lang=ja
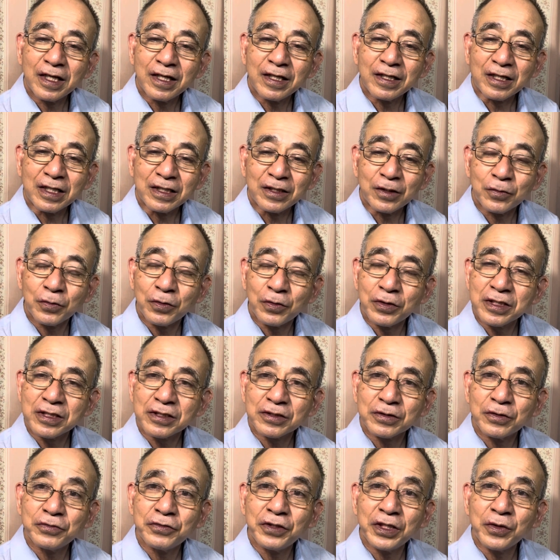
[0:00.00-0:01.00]
かな、
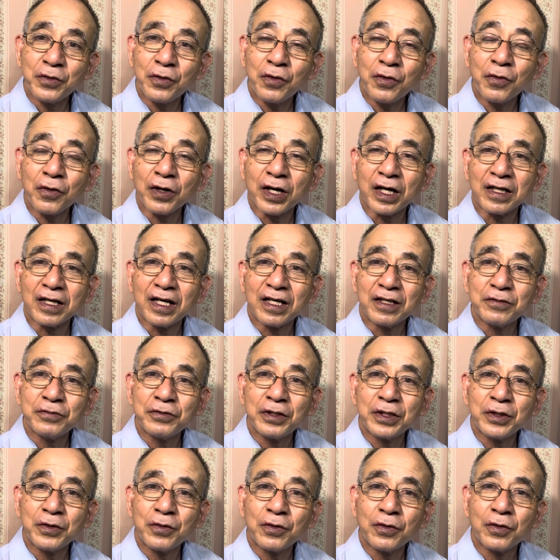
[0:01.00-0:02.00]
ドネツクの上の方かな、
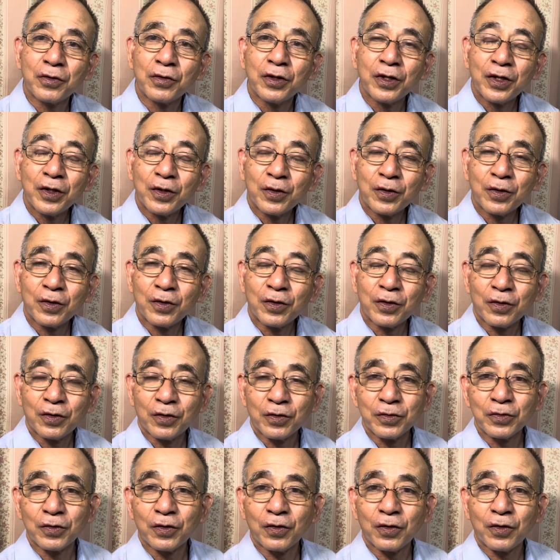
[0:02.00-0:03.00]
上の方
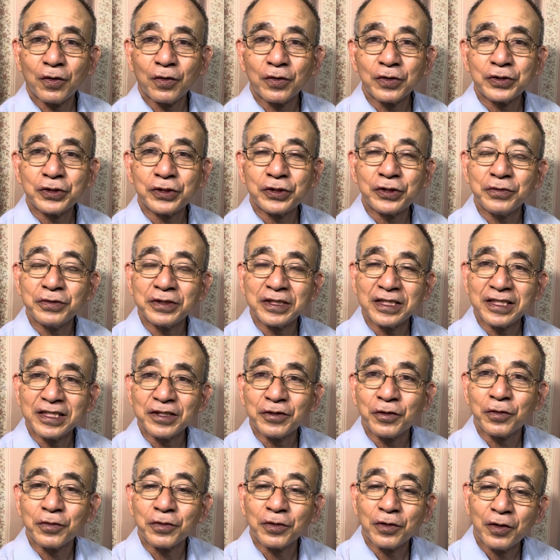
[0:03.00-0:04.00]
の州に
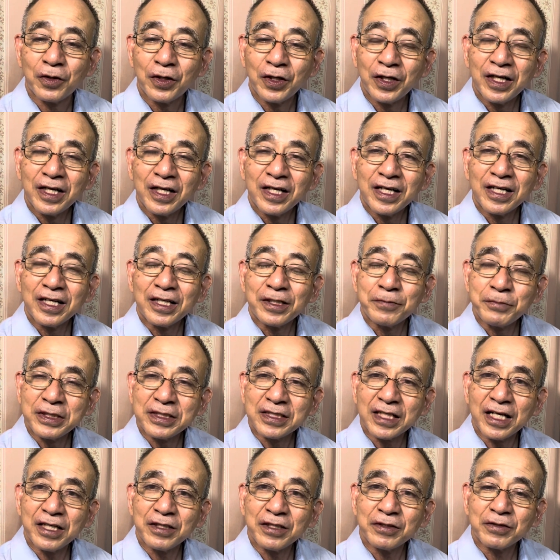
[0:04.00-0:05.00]
この
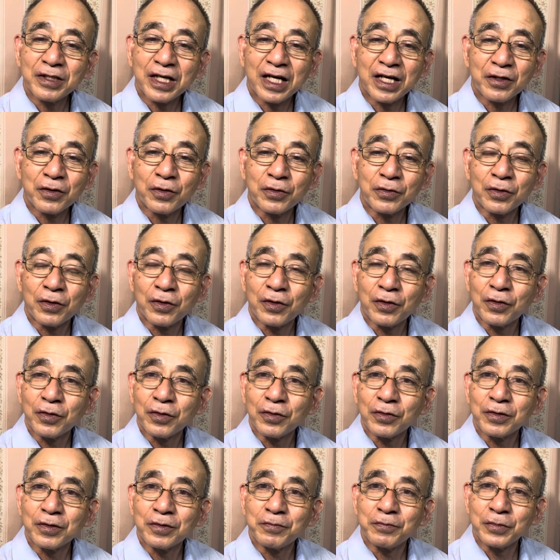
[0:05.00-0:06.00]
ミサイルが、こ
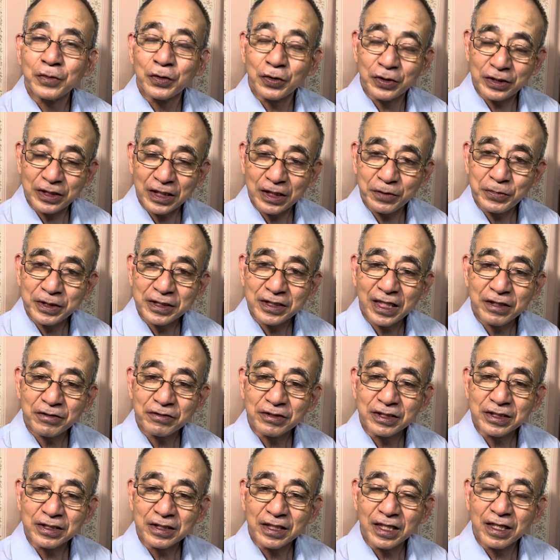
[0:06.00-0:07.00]
のロシアのミサイル
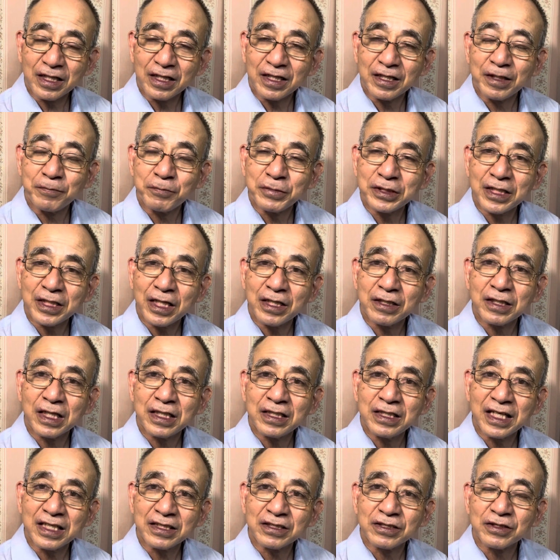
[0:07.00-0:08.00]
ですね、ミサイルが
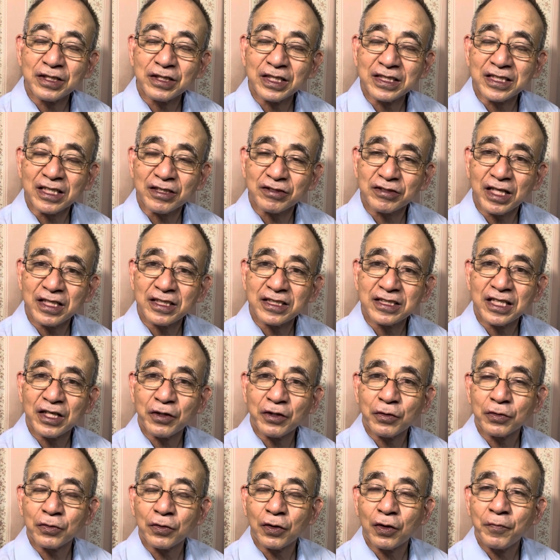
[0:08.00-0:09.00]
2発着弾して、
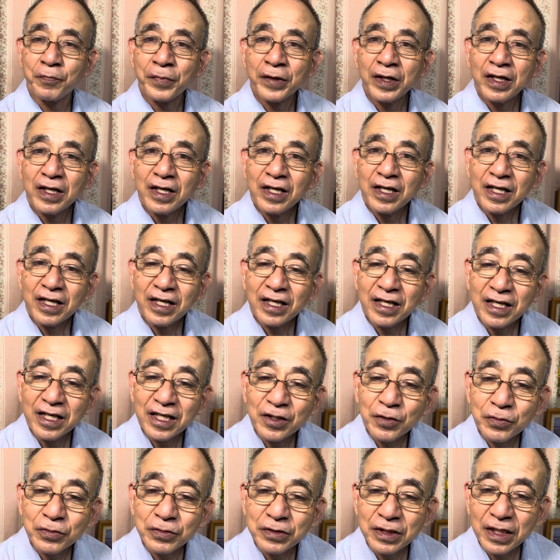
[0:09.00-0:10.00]
この、えー、
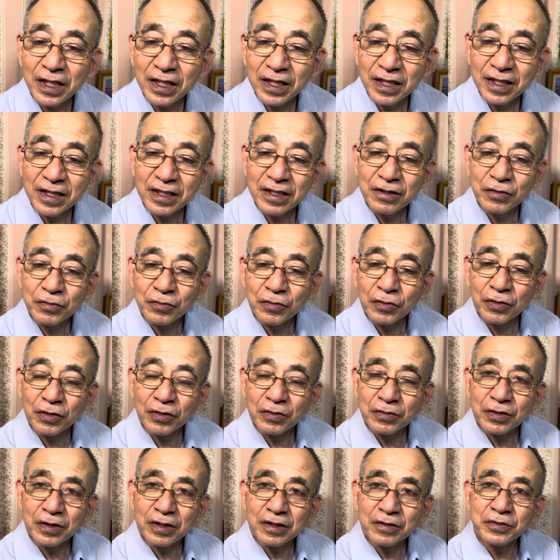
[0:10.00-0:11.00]
特に、えー、この
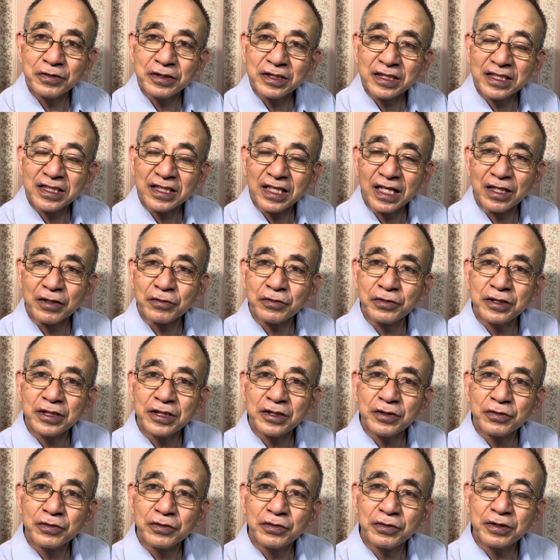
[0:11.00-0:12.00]
軍人から、軍
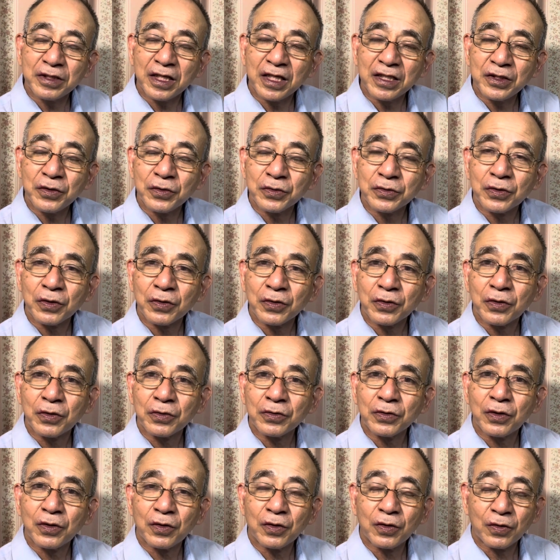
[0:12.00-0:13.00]
人の訓練用と、こ
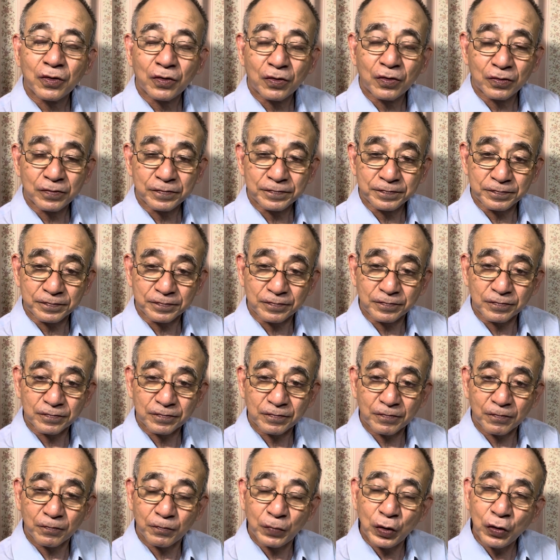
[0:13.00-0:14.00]
の
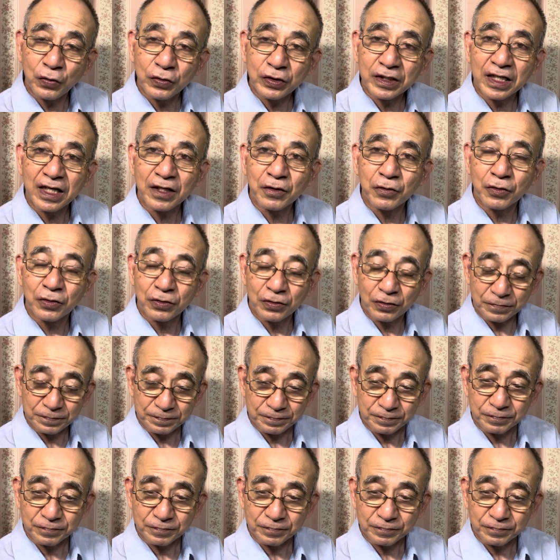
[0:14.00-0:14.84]
病院がこの、